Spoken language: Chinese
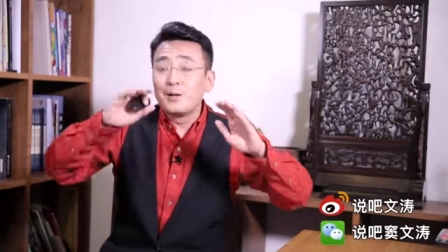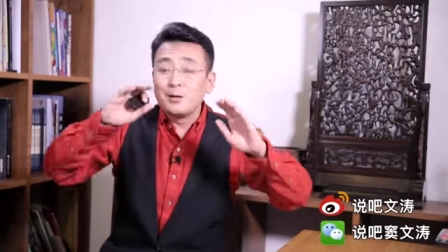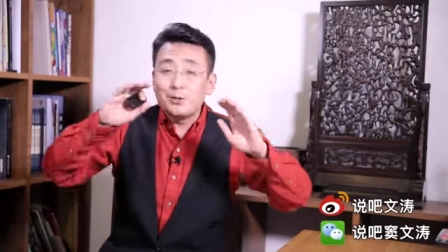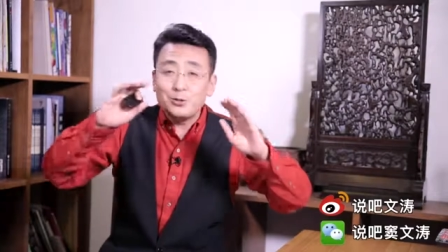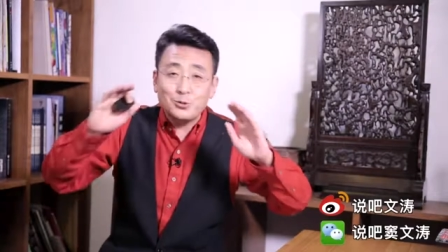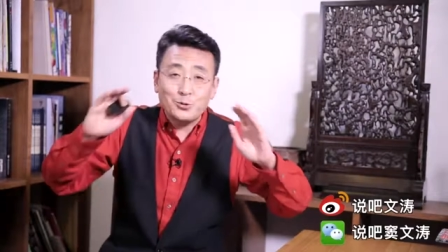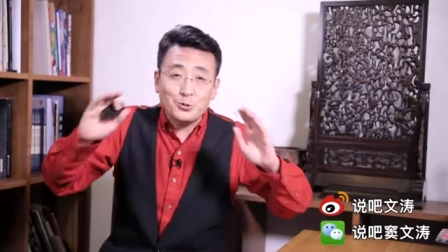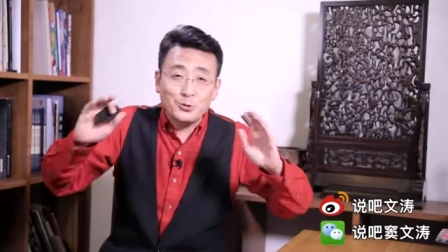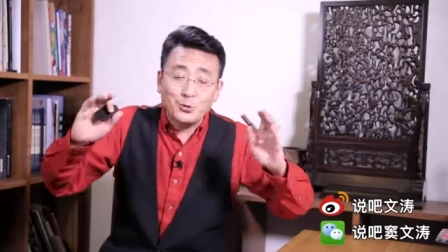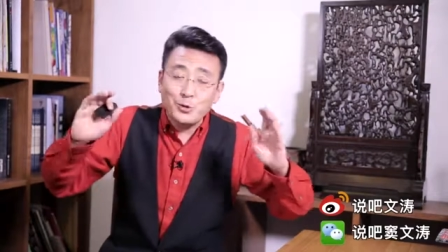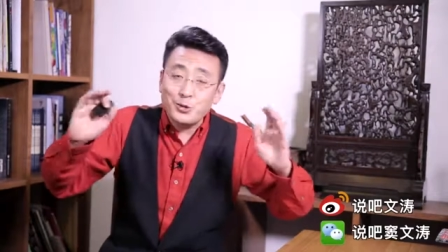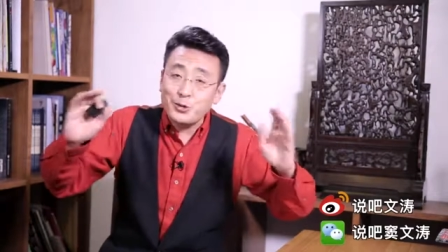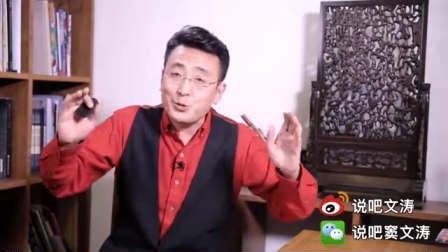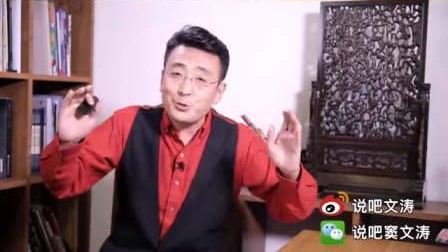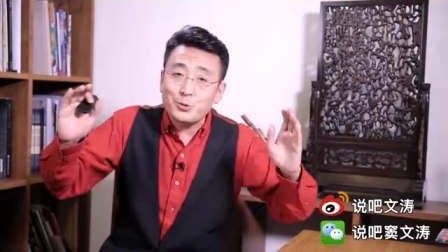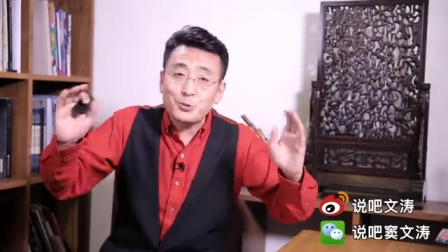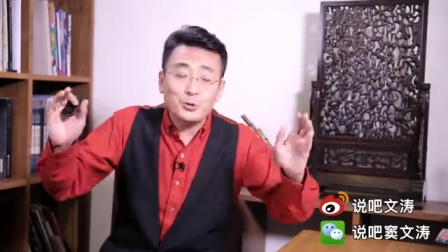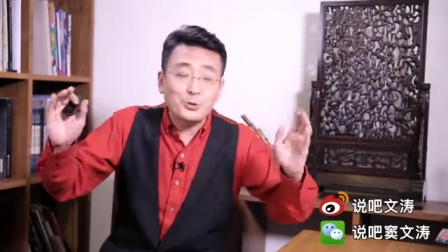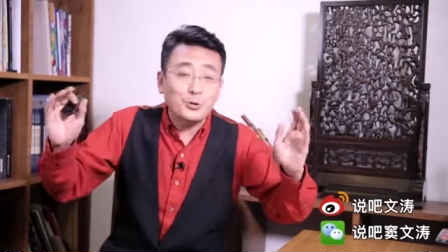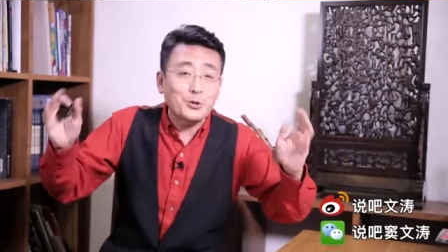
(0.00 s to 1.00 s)
所
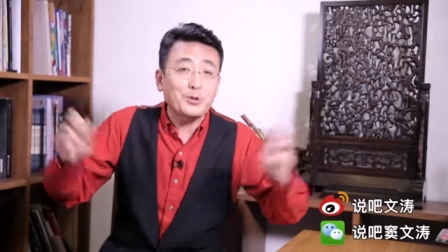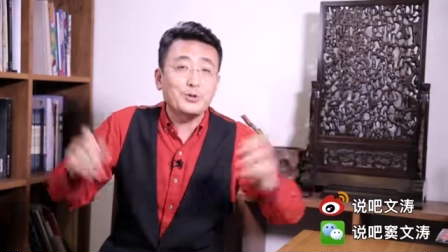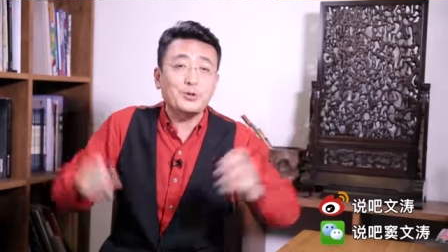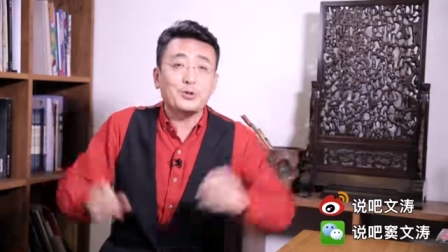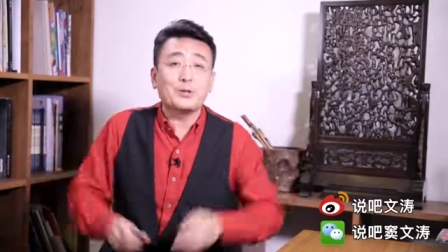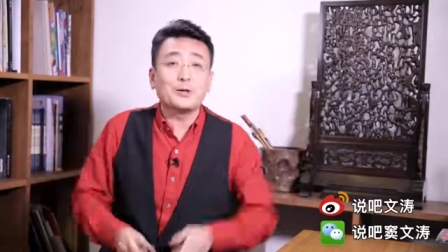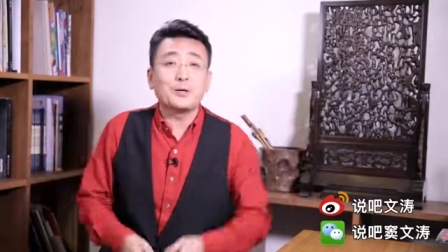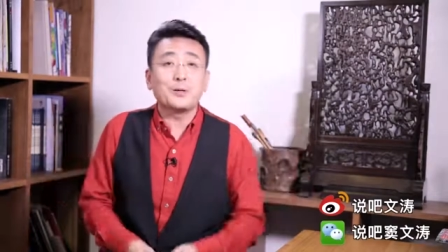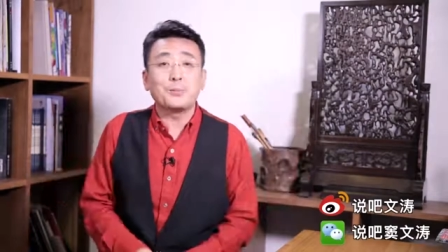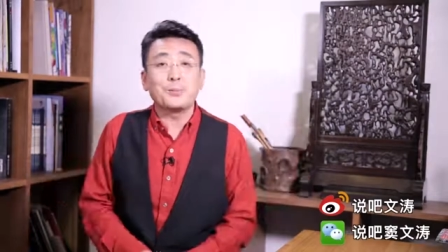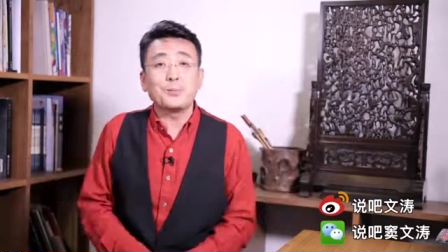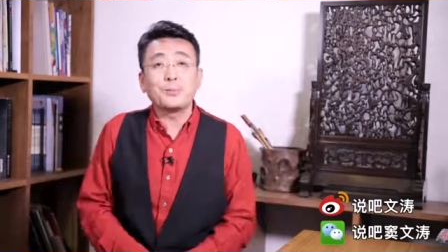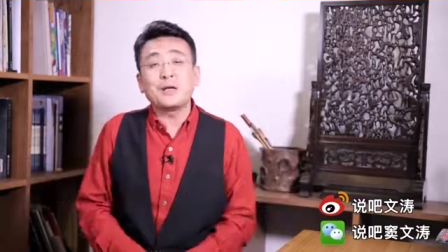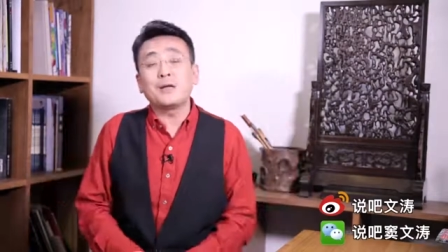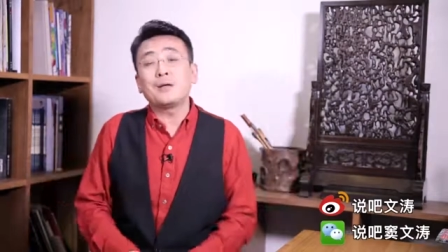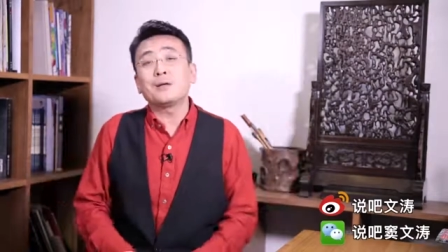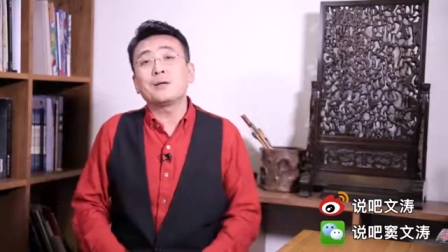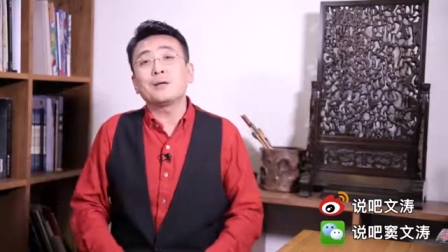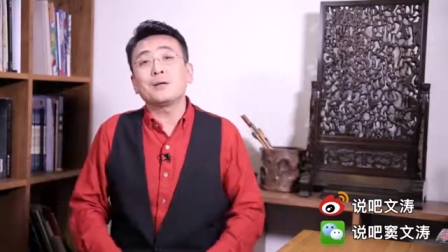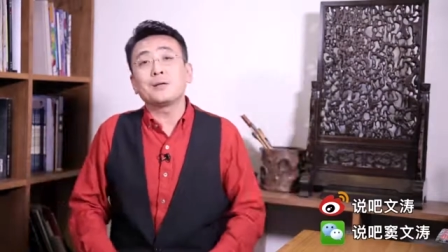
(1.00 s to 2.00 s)
有所有的每
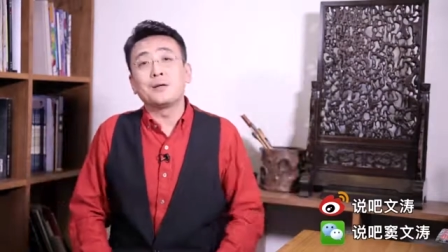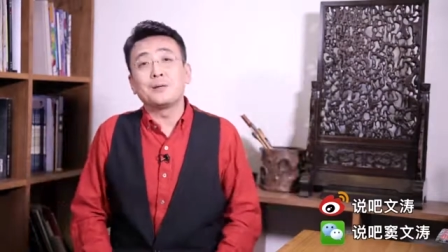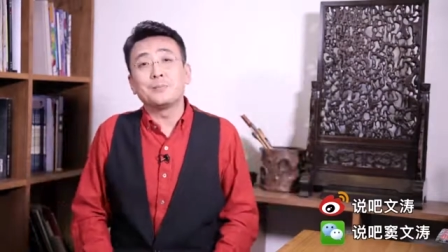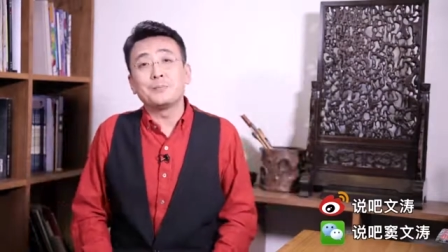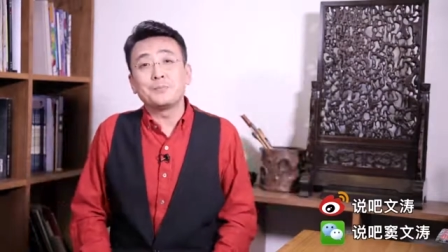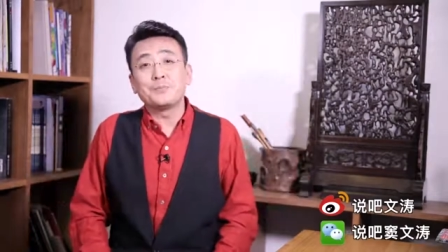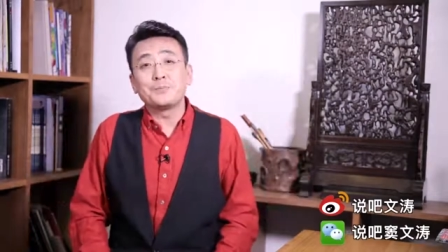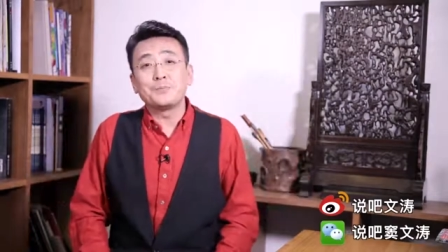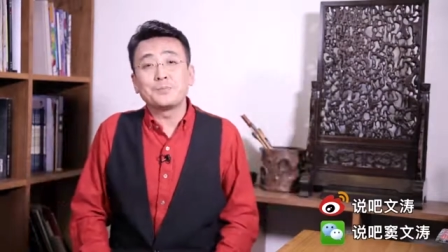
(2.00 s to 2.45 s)
一个人，